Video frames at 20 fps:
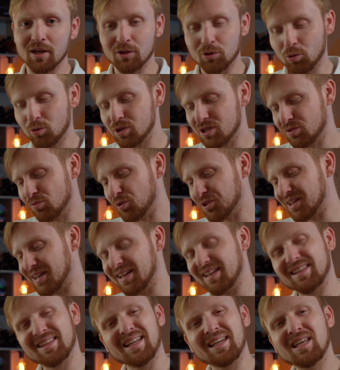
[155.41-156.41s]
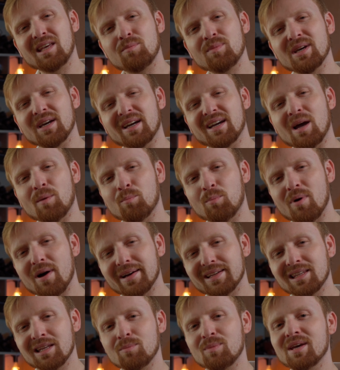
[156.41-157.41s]
то есть вот такими
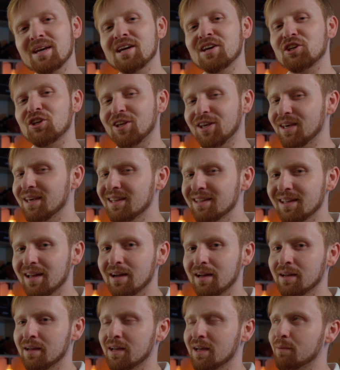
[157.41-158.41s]
компактными кино